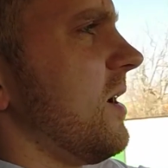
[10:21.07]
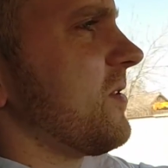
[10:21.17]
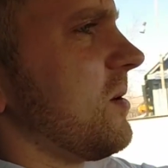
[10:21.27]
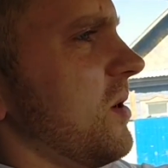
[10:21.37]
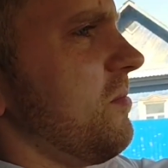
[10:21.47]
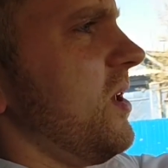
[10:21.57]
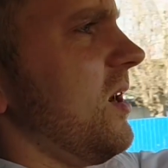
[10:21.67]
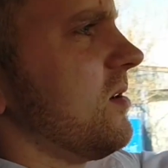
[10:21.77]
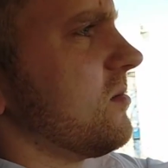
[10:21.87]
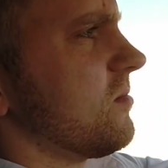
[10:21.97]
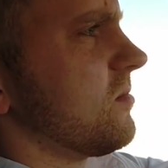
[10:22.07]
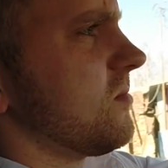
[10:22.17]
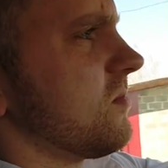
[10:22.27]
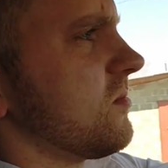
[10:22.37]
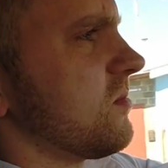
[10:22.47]
Автомобиль
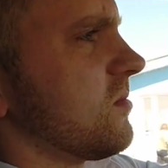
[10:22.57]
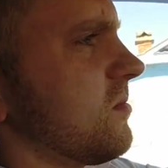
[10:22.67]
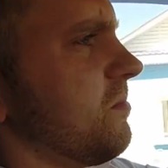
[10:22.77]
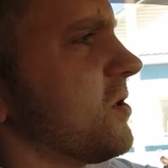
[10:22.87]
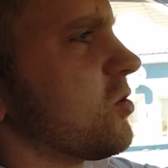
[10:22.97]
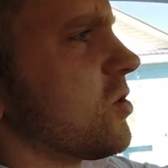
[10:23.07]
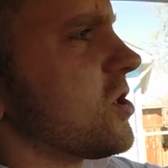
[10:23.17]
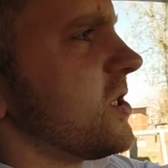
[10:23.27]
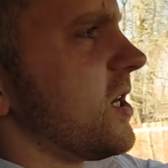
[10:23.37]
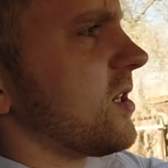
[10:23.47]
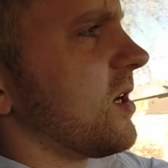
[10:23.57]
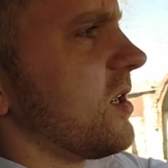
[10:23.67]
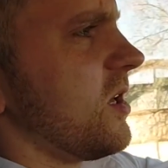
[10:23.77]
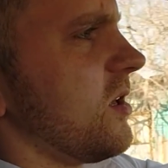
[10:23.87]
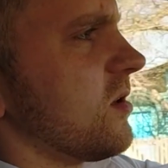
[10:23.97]
560
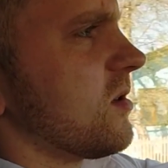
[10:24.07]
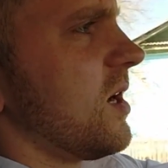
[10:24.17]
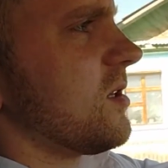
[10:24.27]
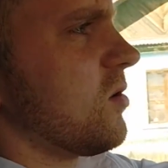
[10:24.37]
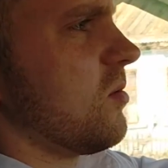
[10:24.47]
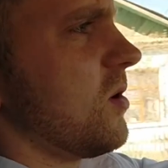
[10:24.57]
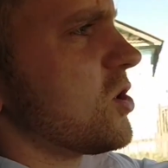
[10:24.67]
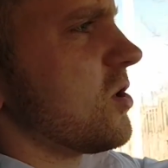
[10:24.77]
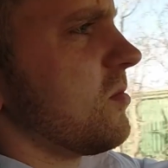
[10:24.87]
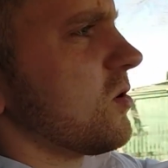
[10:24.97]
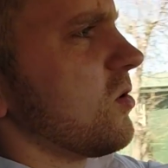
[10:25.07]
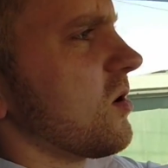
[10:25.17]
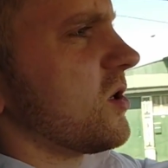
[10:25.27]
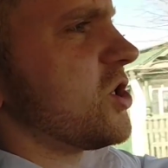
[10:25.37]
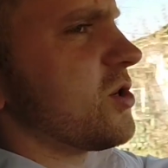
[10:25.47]
коней, да, такой большой
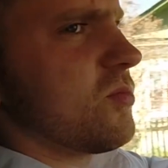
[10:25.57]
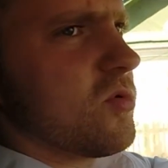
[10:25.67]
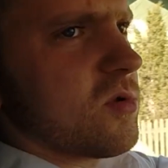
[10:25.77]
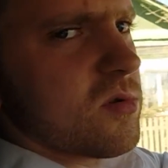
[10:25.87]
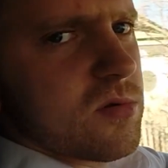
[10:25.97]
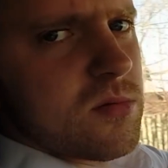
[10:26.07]
мотор. К чему?